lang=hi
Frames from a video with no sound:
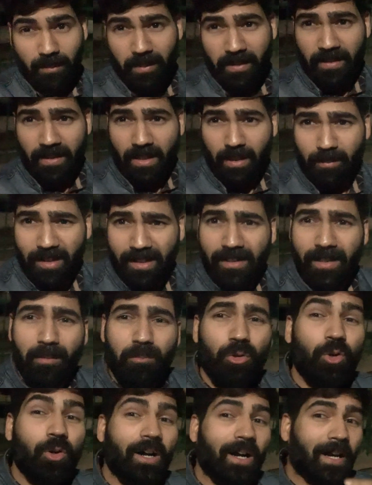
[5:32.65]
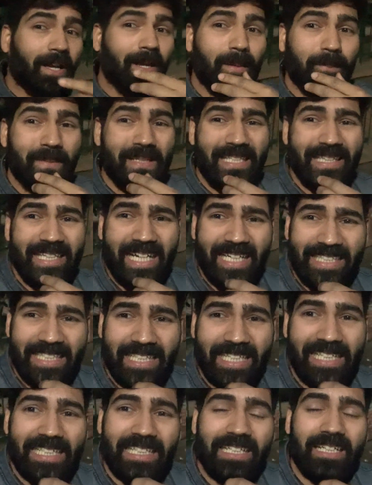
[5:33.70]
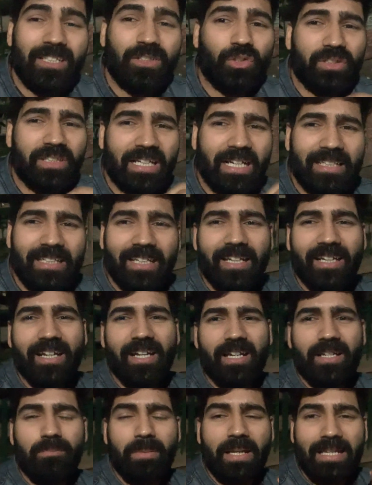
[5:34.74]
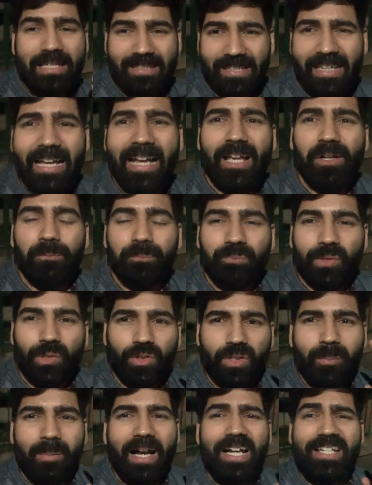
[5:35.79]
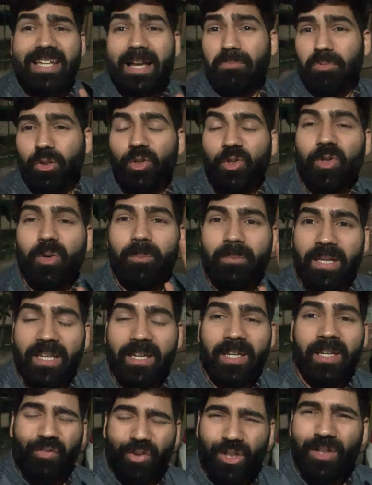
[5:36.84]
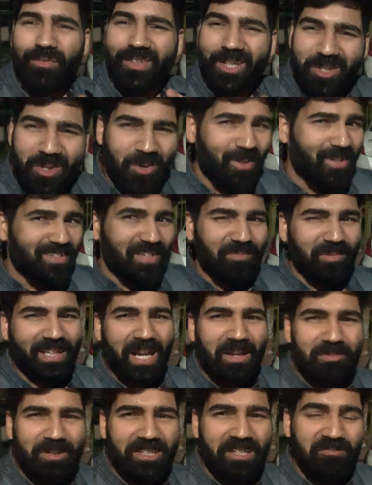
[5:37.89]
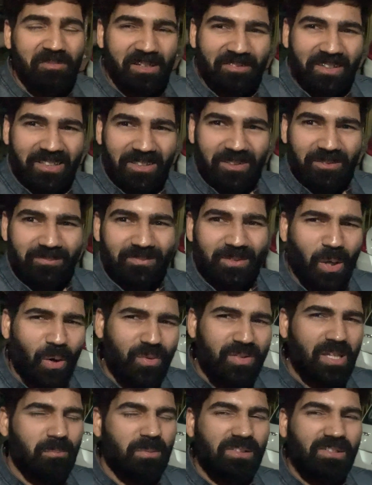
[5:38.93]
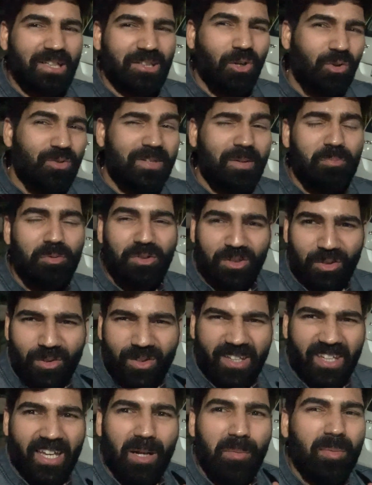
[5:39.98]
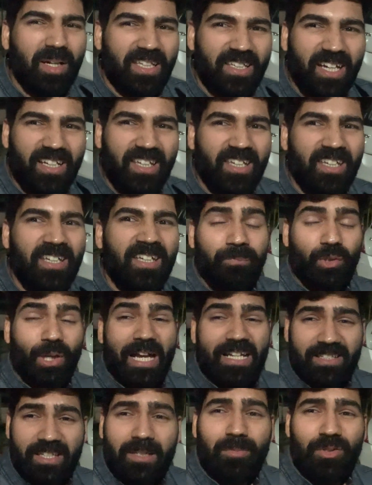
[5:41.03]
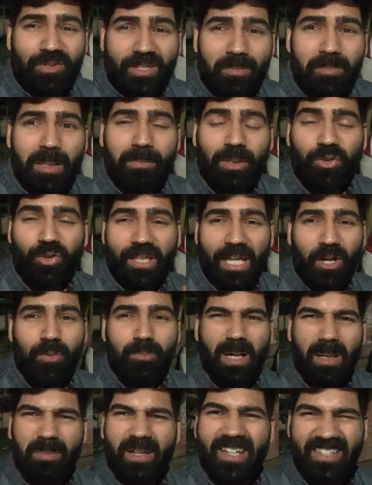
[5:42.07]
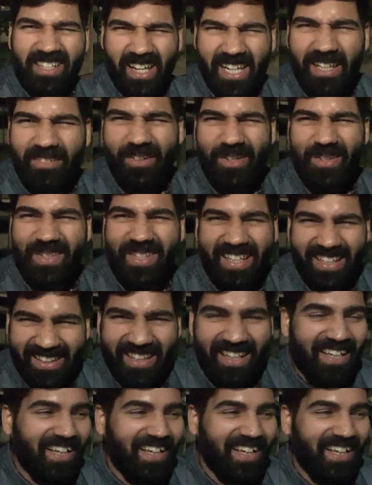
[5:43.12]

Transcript: पीने के बाद हम लोग आ गए अपनी दादी के घर तो दादी के घर मैं इसलिए आया हूँ क्योंकि मैं आज आप लोगों को मेरे वन ऑफ द छोटे सब्सक्राइबर से मिलवाता हूँ और उससे मिलवाता हूँ उससे पूछता हूँ क्या भैया की तो एक्चुअली मैं उसका मामा हूँ तो क्या वो मामा की सारी वीडियो देखता